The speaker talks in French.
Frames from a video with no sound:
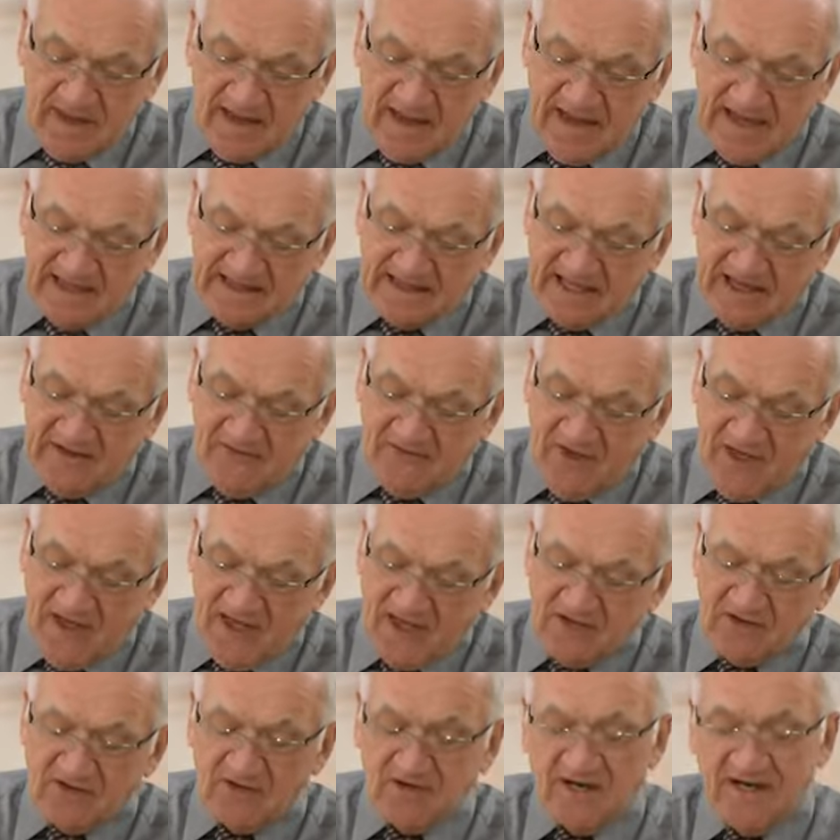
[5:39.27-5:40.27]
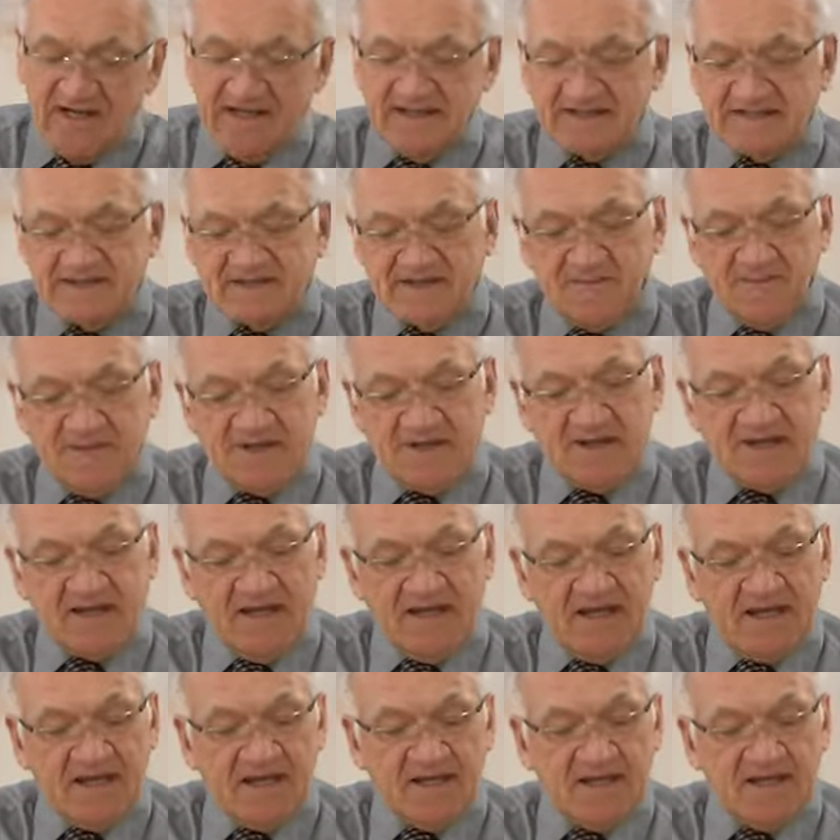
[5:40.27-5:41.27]
À travers
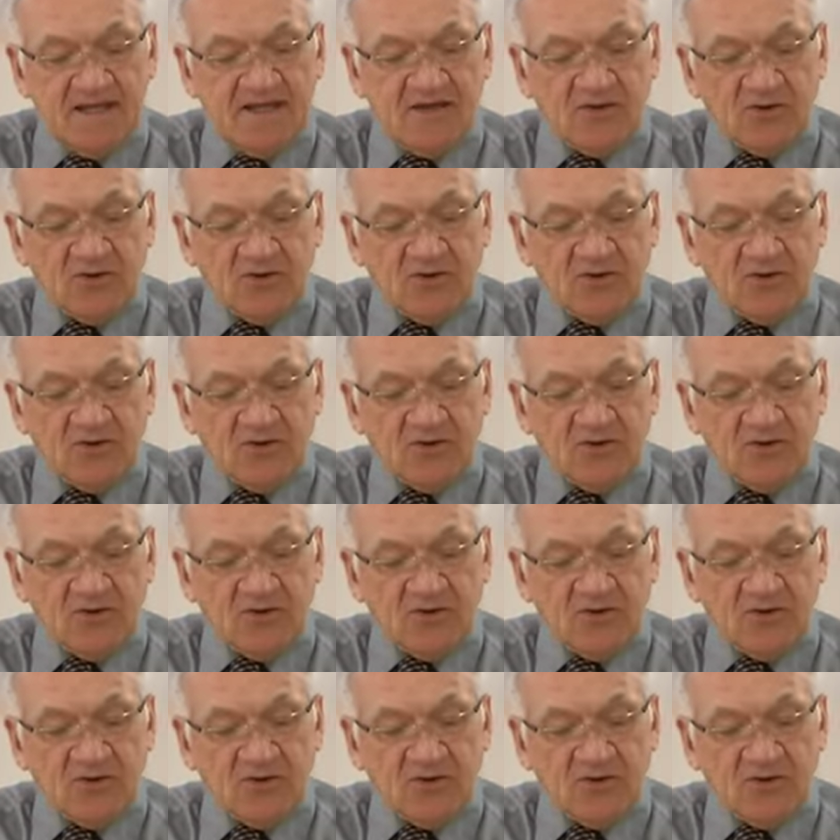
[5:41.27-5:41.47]
l'intimité